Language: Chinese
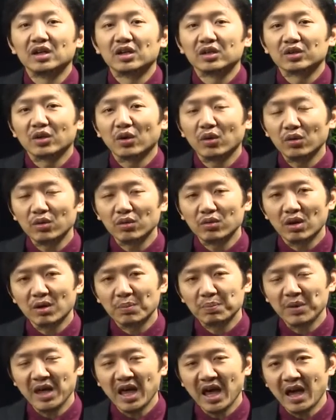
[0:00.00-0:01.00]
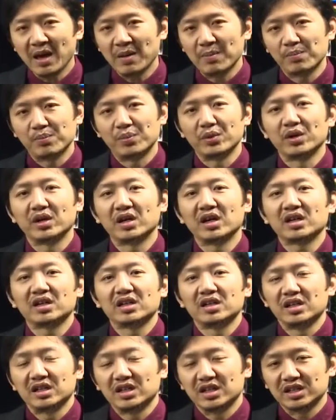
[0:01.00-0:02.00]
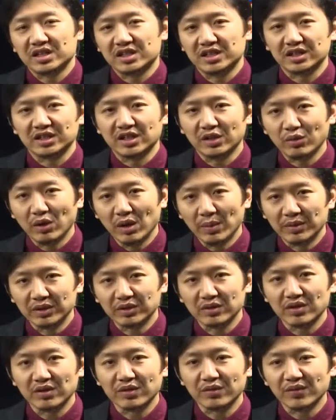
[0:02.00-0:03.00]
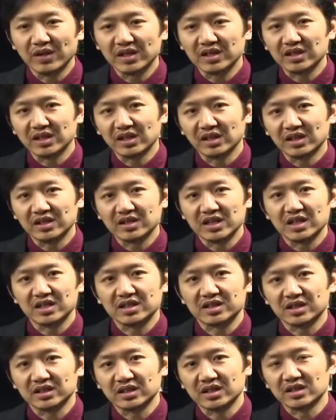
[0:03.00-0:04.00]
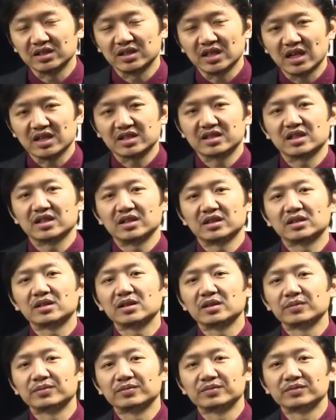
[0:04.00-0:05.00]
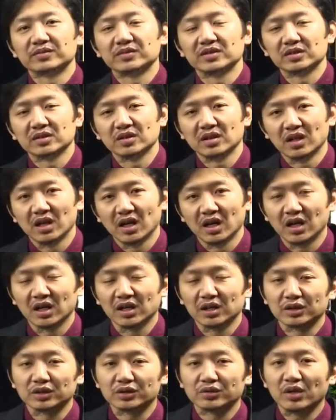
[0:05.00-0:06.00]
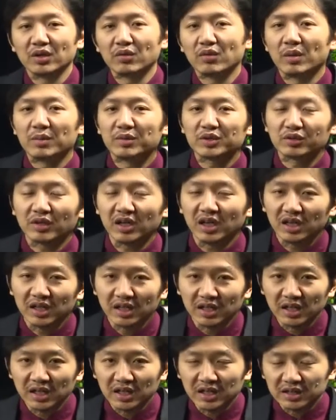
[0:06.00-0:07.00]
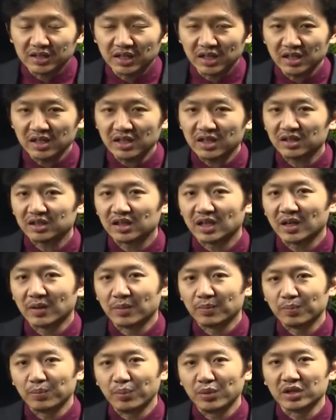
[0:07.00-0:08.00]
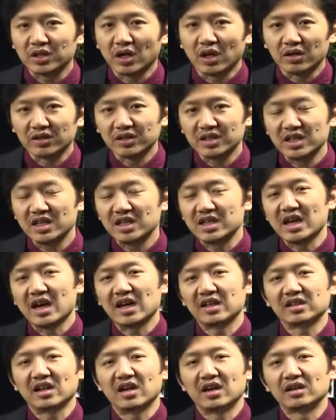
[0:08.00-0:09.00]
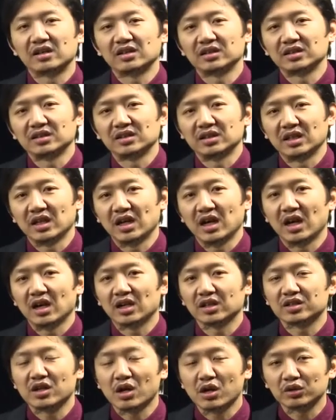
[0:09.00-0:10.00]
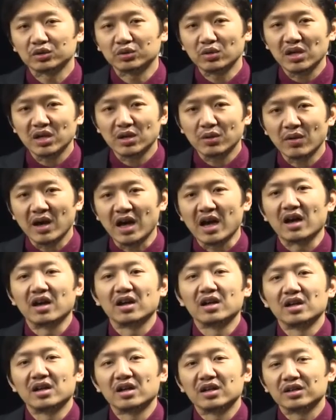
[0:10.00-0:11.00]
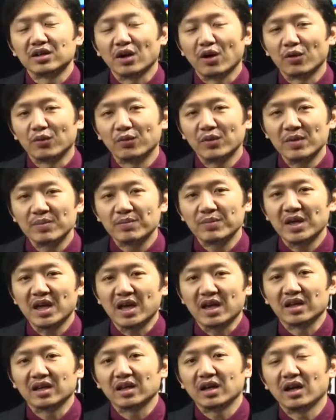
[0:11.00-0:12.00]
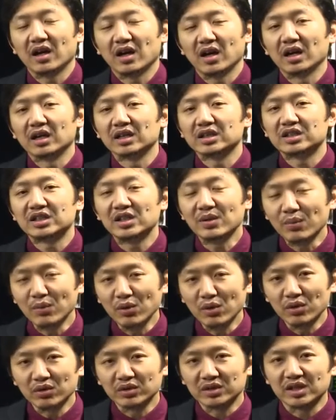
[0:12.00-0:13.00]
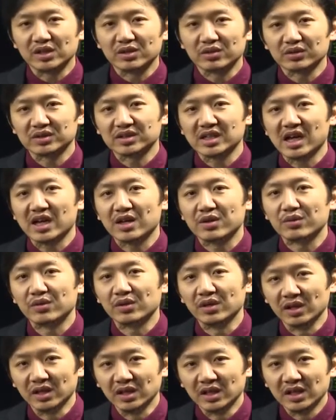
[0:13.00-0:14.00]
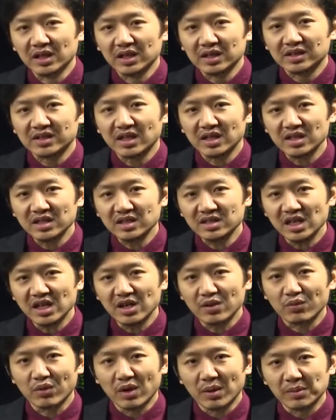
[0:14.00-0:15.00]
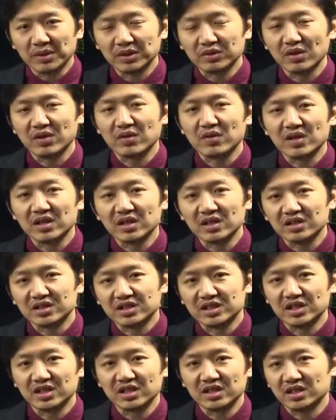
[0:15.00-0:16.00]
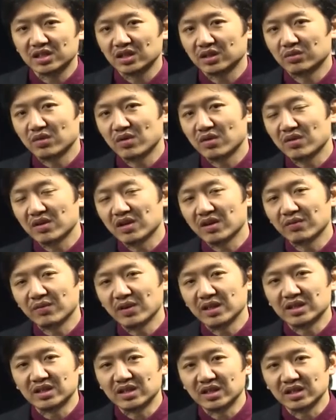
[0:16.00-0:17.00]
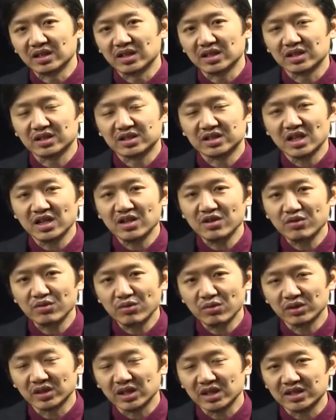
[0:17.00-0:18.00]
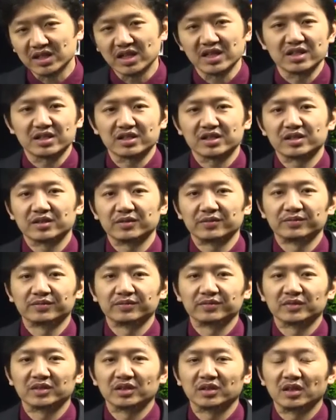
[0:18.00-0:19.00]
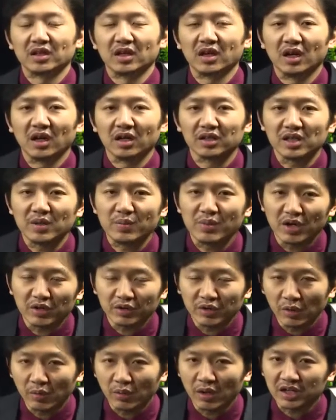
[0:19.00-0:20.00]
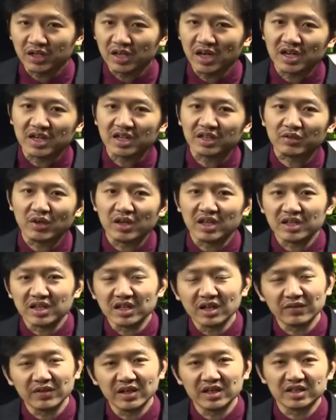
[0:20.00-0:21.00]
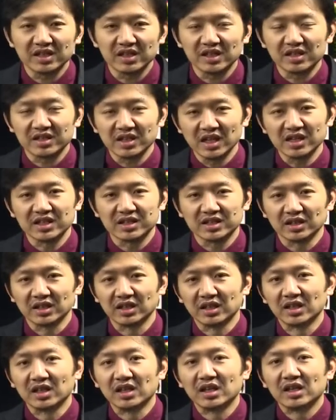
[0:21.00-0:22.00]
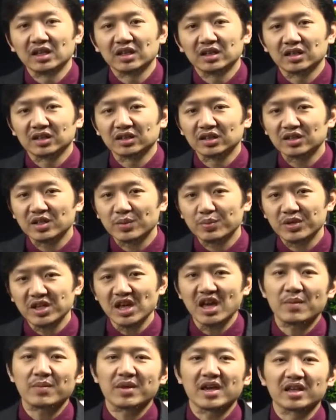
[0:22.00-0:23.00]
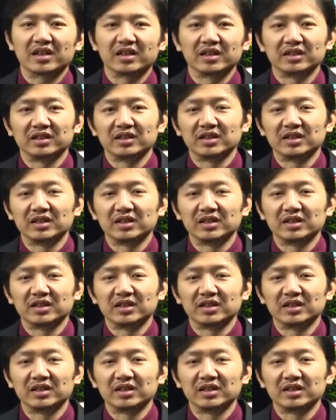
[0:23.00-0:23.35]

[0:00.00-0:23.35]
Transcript: 通过辩驳，使得我们对于问题的认识更加深刻，啊，所以我们说。真正的不搞一言堂啊，搞对话、搞问辩啊，其目的就在于增进我们对于一个知识、对于一个问题的深入的认识啊。你比方说，我个人对于一个问题的认识可能是片面的，